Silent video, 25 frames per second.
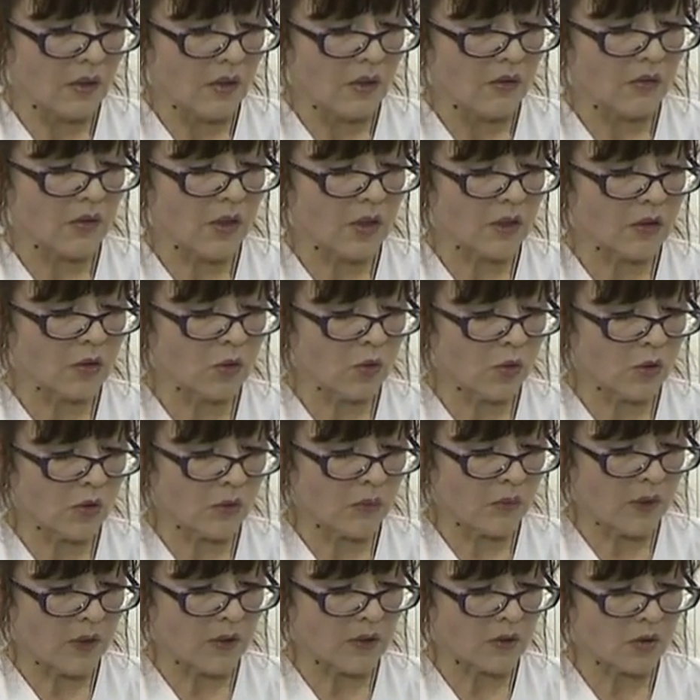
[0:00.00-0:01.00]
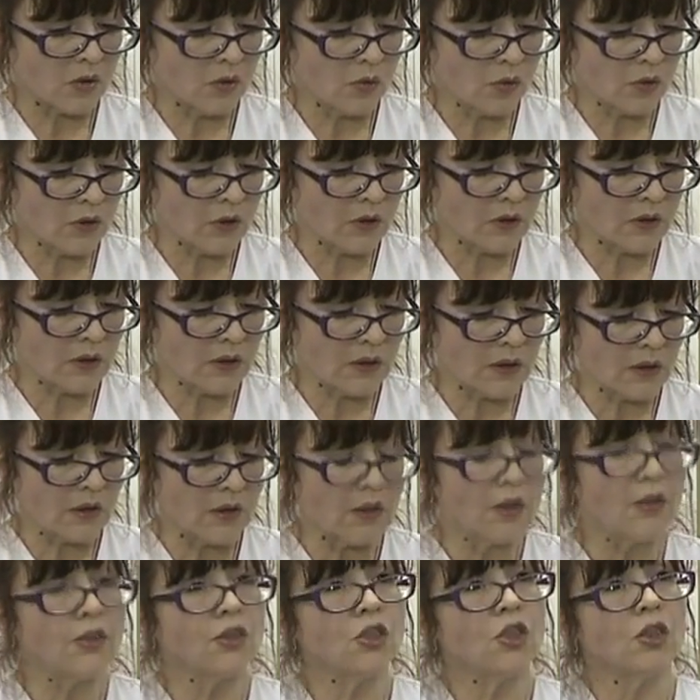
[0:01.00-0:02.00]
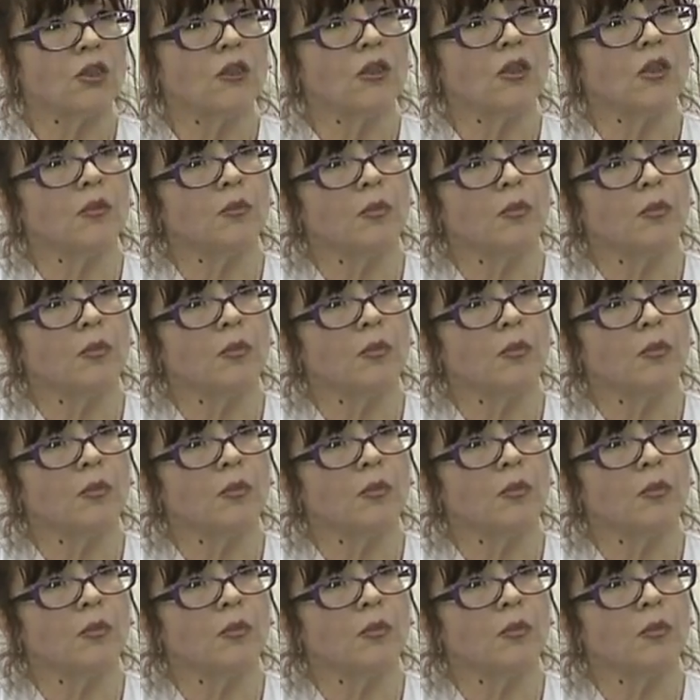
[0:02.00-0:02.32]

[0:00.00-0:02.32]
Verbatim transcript: к которым относятся личинки